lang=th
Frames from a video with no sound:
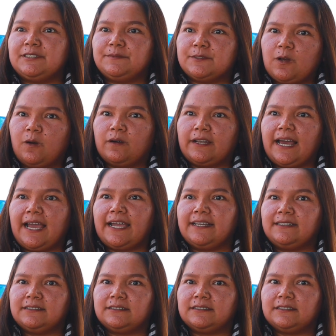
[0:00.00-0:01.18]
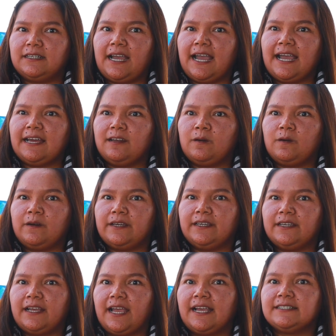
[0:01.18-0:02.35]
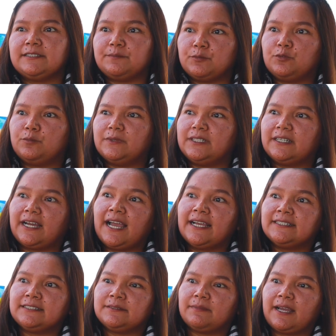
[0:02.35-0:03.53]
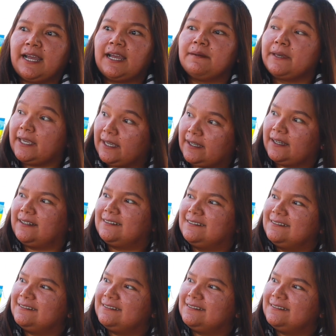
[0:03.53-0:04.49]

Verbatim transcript: บ32ลายหรือ550หลุมหรือ55 แพค่ะ